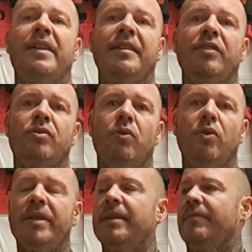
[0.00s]
fare da
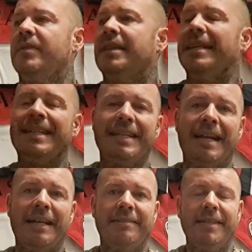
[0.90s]
soli,
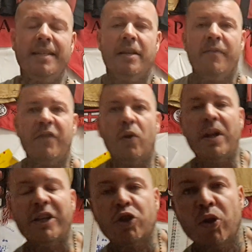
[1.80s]
cliccate, ve lo
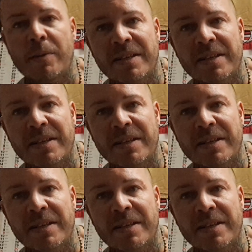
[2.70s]
lascio nei